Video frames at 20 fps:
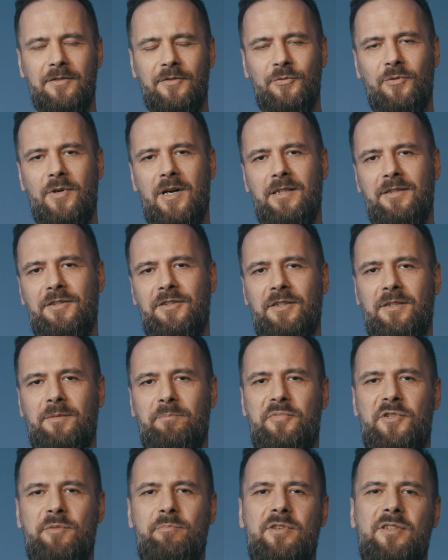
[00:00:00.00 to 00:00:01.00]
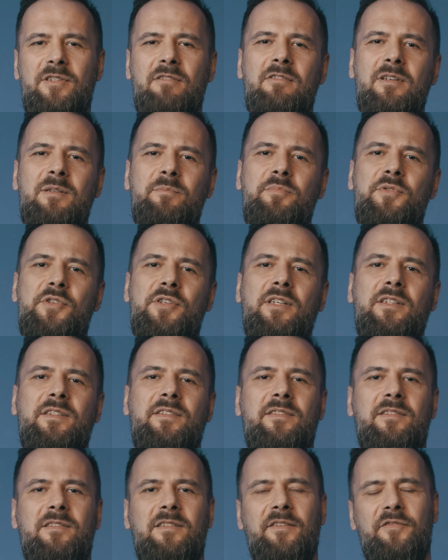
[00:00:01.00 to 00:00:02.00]
Słuchajcie, przebrnąłem
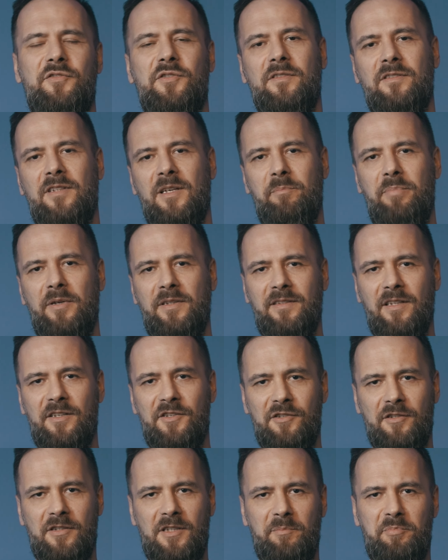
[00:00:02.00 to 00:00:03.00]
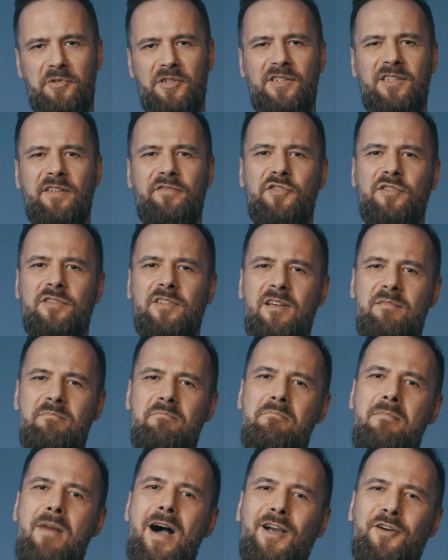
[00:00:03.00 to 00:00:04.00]
przez te wszystkie pejzażyki, przez te wszystkie
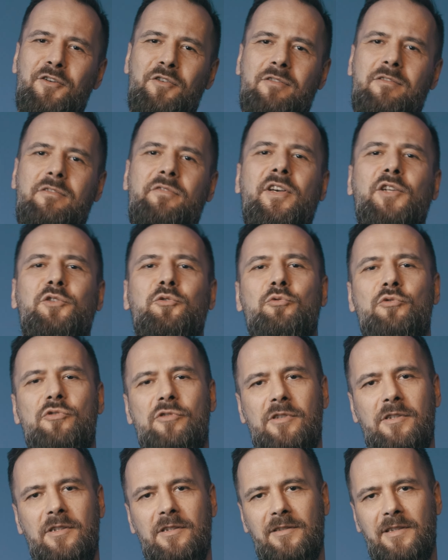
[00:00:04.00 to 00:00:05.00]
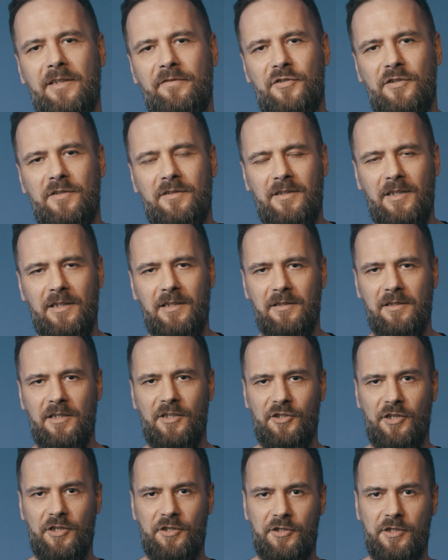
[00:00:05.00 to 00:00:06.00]
makro, kwiatuszki, te wszystkie
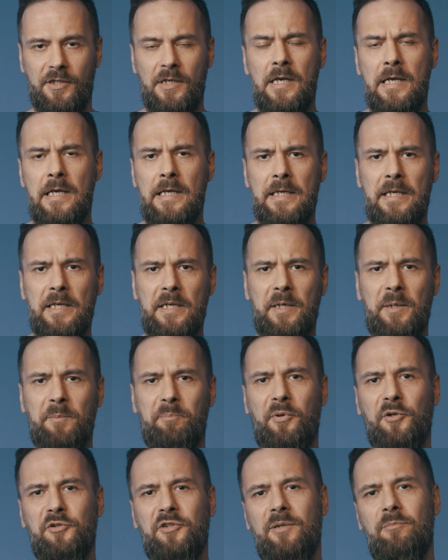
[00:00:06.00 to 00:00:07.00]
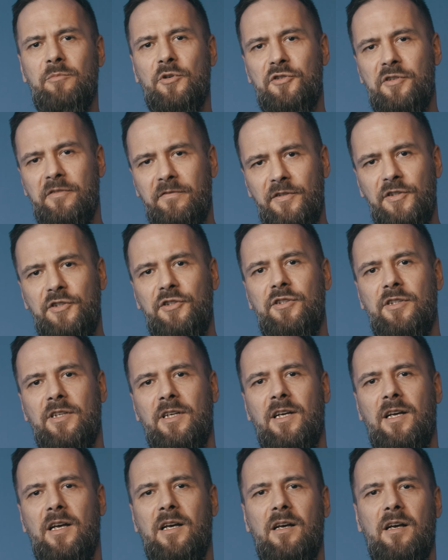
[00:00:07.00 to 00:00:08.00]
inne rzeczy. Potem
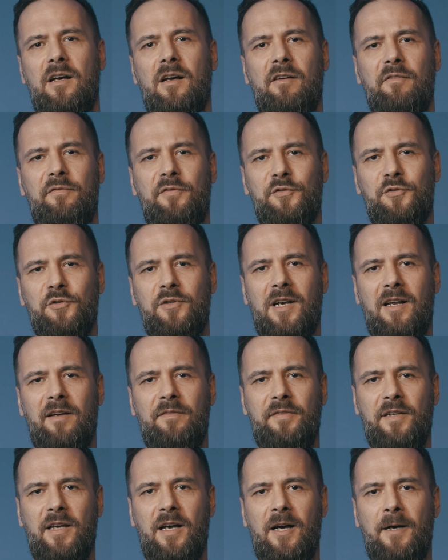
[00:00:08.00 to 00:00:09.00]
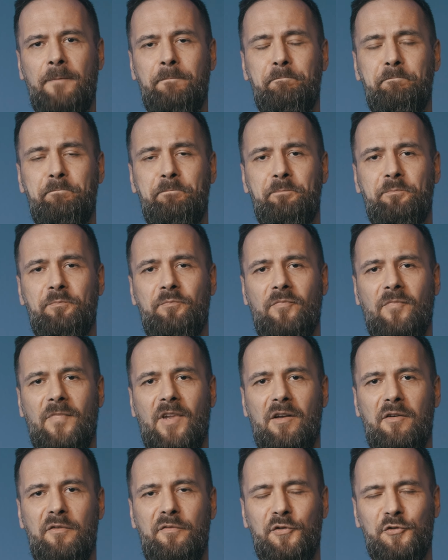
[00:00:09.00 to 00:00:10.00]
oczywiście e, fotografia,
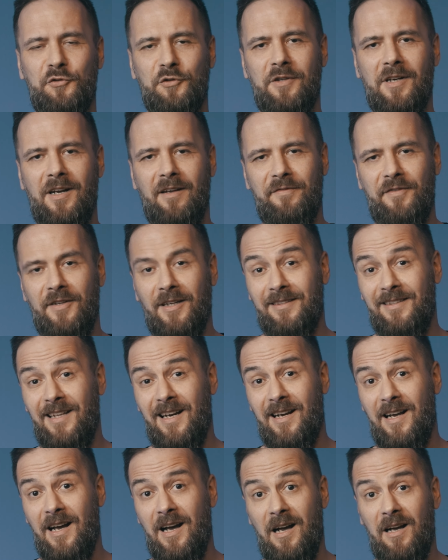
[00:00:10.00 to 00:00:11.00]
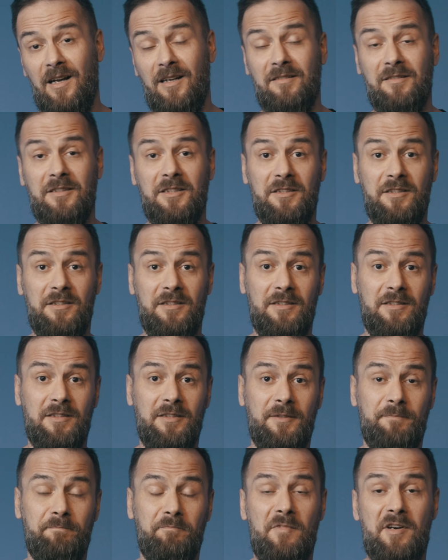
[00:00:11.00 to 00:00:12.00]
fotografia taka
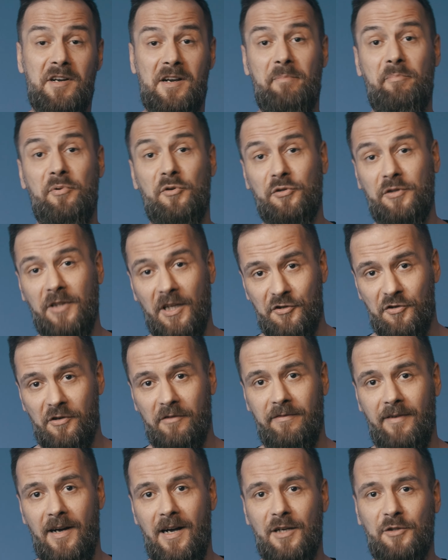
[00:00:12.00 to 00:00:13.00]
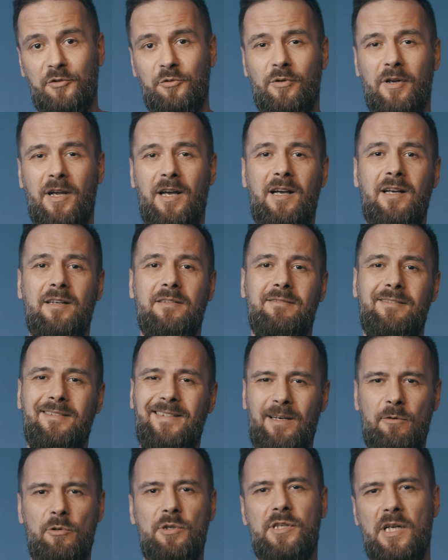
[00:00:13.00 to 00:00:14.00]
e, reportażowa, która
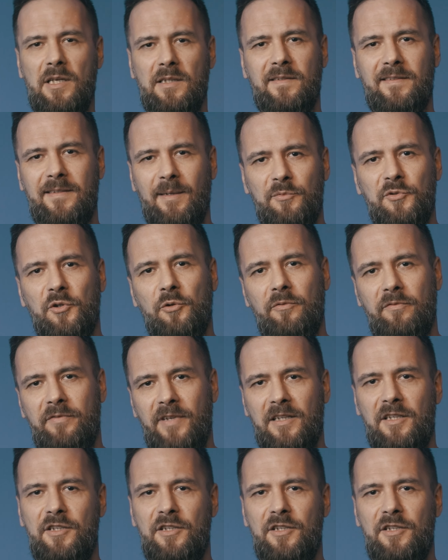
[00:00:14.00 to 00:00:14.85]
cały czas ze mną w